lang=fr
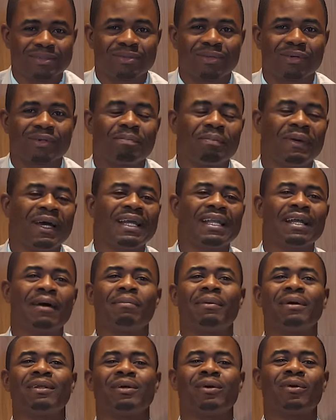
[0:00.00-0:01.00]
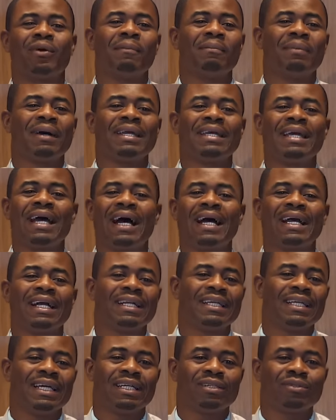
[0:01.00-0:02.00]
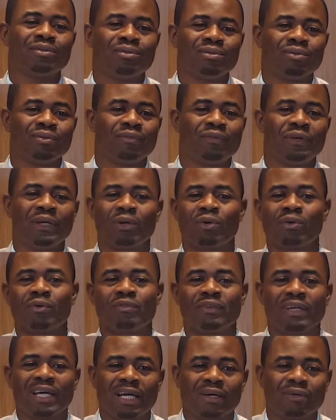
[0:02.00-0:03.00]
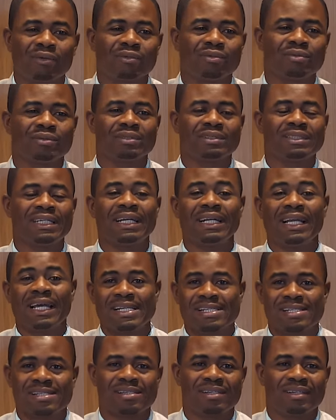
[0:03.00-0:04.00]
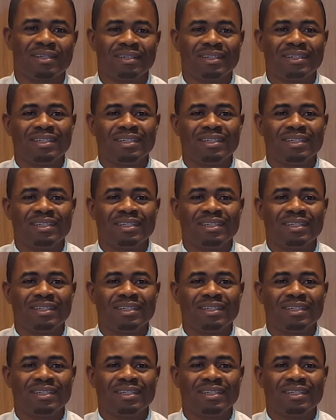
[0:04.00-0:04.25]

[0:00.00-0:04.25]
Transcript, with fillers: ton père n'a pas de compagnie aérienne ou ferroviaire ou terrestre,